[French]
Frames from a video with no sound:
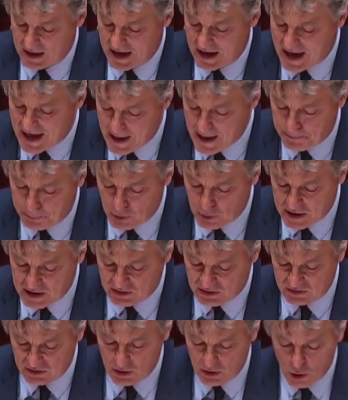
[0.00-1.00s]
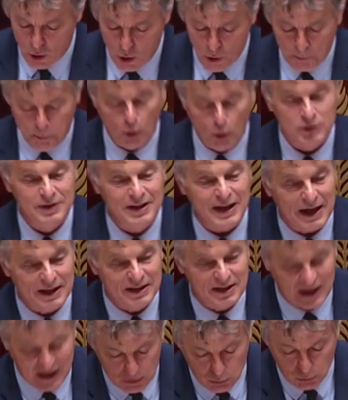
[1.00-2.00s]
à la police, pour
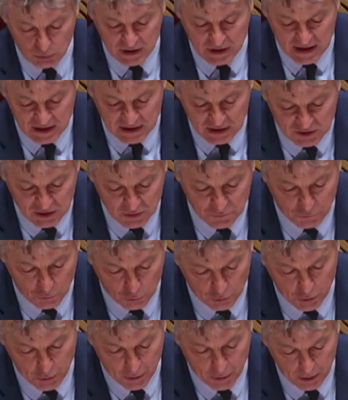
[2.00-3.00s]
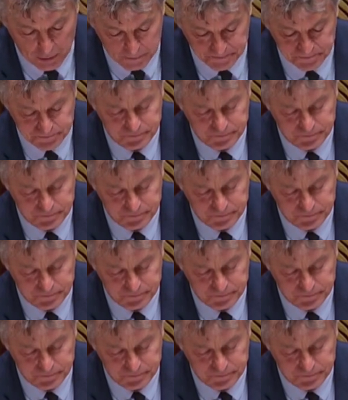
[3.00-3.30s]
traquer, et condamner ces fraudeurs.